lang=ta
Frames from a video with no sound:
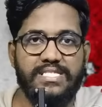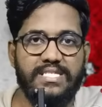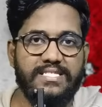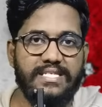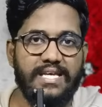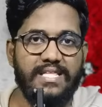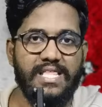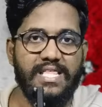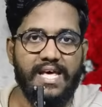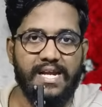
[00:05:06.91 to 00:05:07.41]
வச்சு
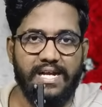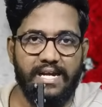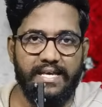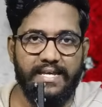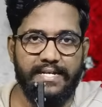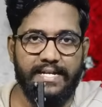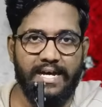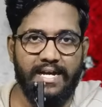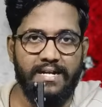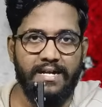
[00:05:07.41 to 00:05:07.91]
செய்தார்கள்
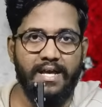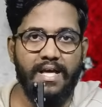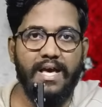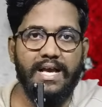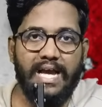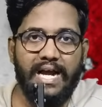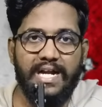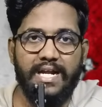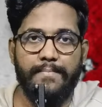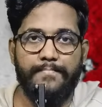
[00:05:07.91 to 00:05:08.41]
என்றால்
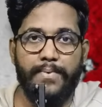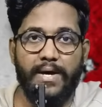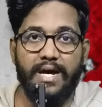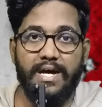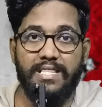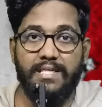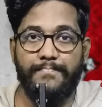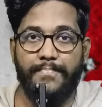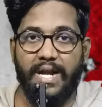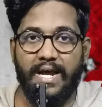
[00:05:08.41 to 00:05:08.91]
கண்டிப்பாக
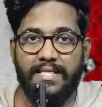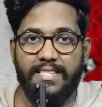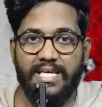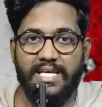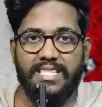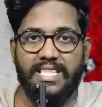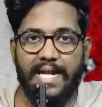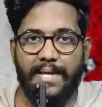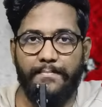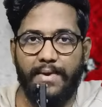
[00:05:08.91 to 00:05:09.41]
அது
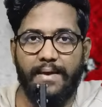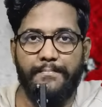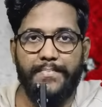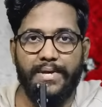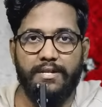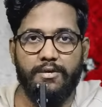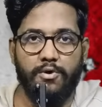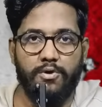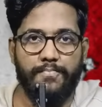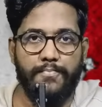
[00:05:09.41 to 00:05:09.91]
பிராந்தியத்தில்
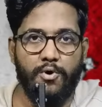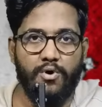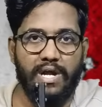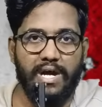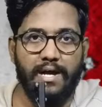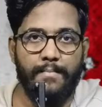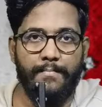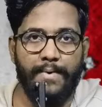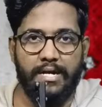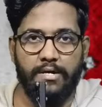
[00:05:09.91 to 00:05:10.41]
மிகப்பெரிய ஒரு
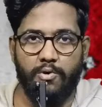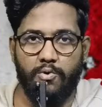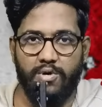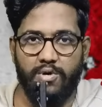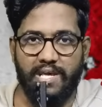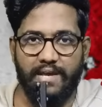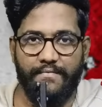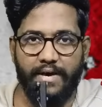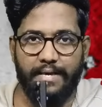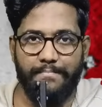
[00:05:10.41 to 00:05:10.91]
போராக
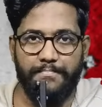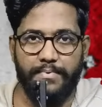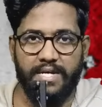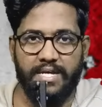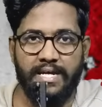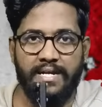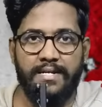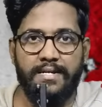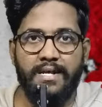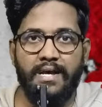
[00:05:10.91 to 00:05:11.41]
மாறக்கூடிய
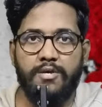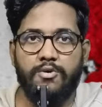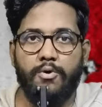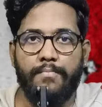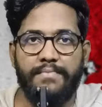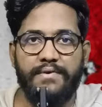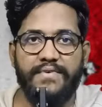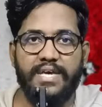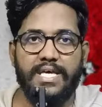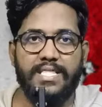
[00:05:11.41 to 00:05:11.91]
வாய்ப்புகள்
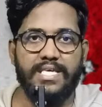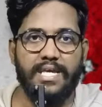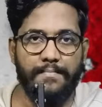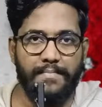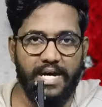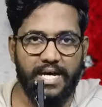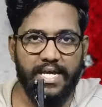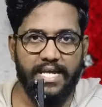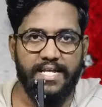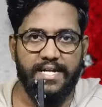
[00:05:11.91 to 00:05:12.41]
ரொம்பவே
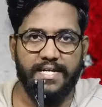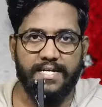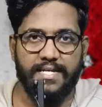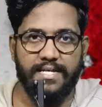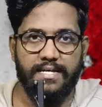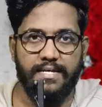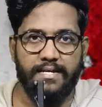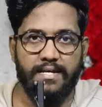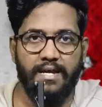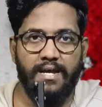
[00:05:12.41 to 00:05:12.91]
அதிகமாக
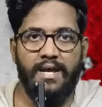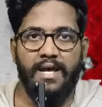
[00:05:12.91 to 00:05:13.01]
இருக்குது